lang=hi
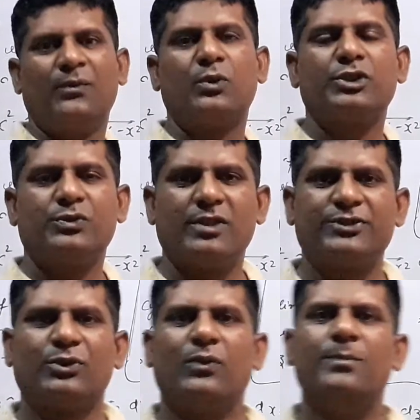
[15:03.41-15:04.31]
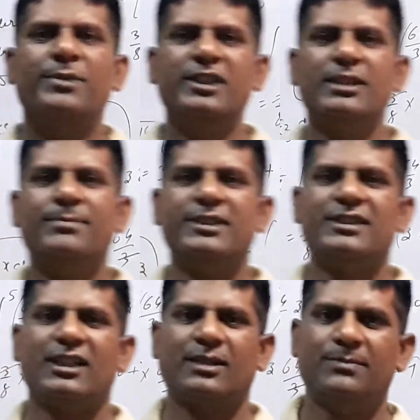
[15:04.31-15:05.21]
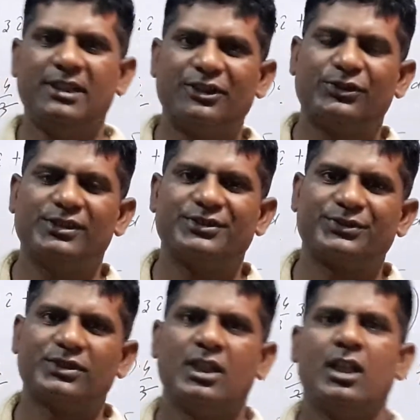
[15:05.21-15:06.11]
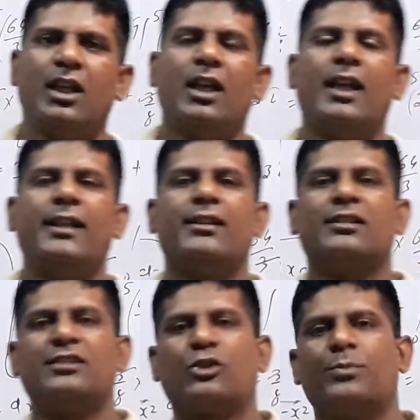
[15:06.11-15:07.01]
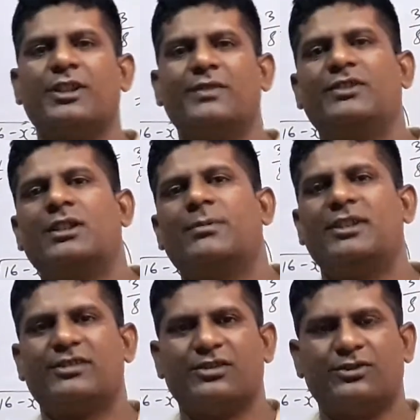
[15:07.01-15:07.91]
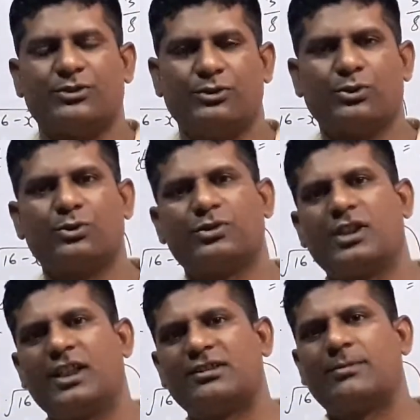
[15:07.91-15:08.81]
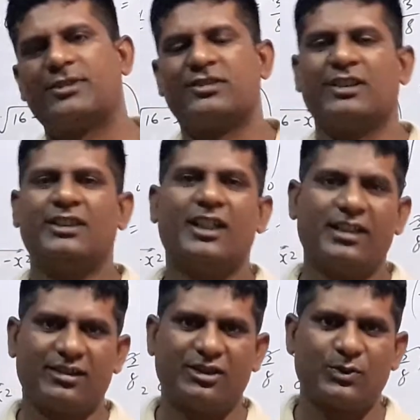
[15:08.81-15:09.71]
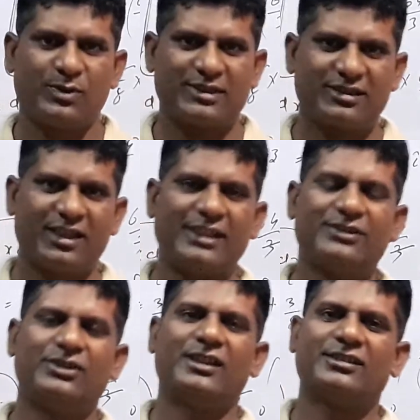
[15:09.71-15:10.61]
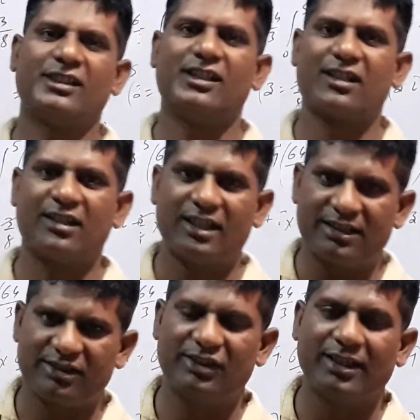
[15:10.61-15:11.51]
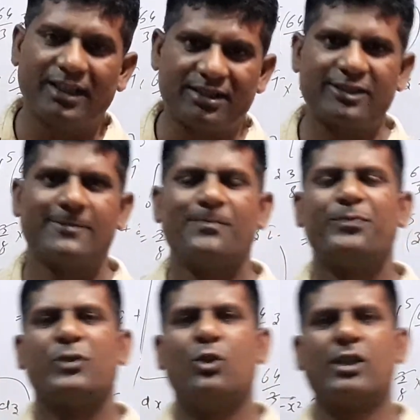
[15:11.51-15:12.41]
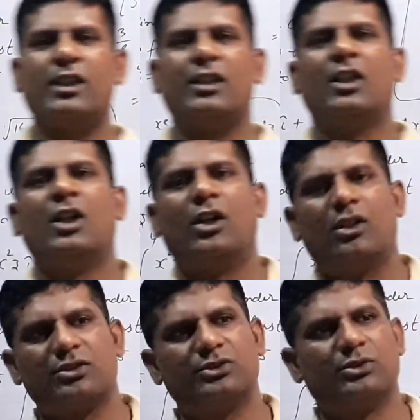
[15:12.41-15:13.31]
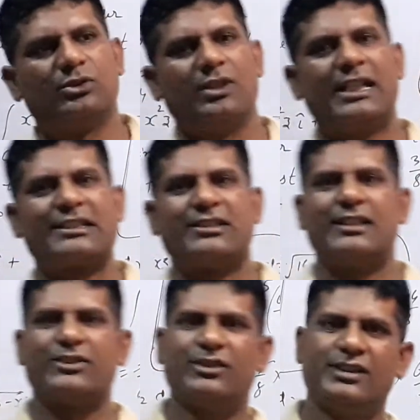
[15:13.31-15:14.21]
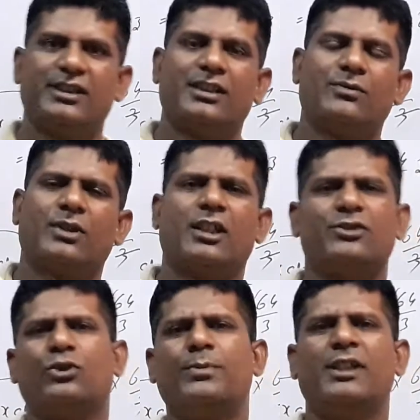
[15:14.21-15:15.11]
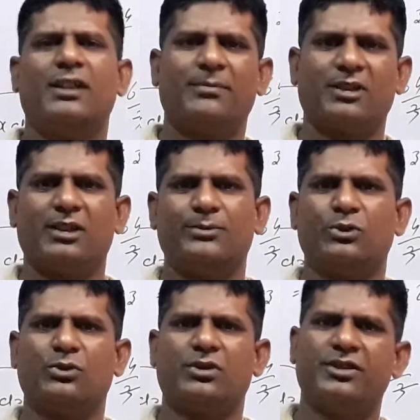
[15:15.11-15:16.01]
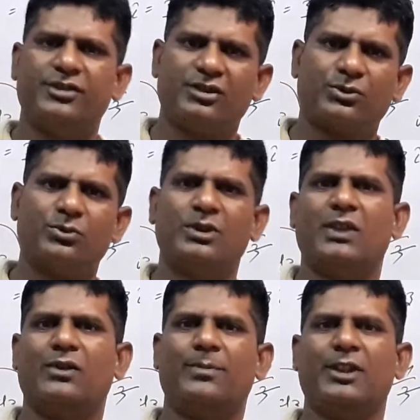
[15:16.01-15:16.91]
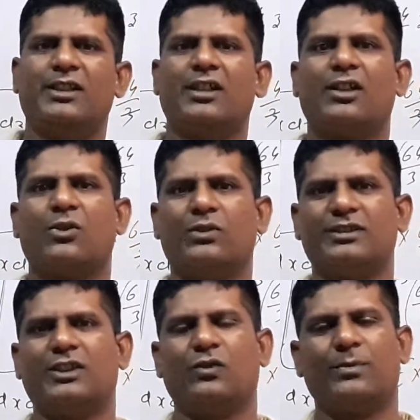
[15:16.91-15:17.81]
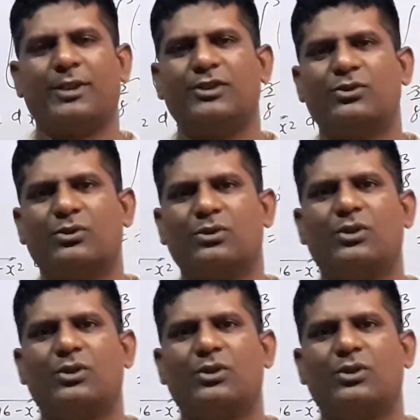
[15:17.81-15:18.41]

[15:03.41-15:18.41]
फॉर द स्टूडेंट्स ऑफ बी ई बी टेक बी एस इज एंड अदर कॉम्पिटेटिव एग्जामिनेशन जो दूसरे एग्जामिनेशन की तैयारी करते हैं स्टूडेंट्स लाइक सी एस आई आर नेट गेट ओके और जो एस टेट सी टेट वगैरह जो भी है मतलब जो टीचिंग स्कूल लेवल पे या कॉलेज लेवल पे जो